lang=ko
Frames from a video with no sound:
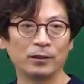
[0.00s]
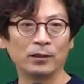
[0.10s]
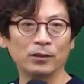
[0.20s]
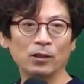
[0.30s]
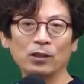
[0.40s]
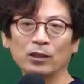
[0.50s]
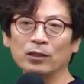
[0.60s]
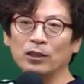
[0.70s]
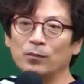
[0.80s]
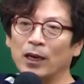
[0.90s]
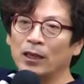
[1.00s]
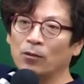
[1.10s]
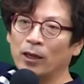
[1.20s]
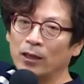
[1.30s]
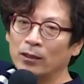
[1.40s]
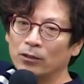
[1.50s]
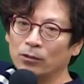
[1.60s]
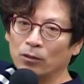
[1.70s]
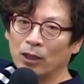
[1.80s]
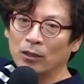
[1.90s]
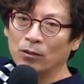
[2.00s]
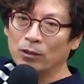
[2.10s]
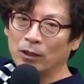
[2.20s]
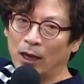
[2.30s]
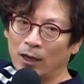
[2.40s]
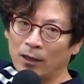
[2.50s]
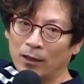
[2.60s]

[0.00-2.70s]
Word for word: 어, 여기는 임야도에 등록된 토지다.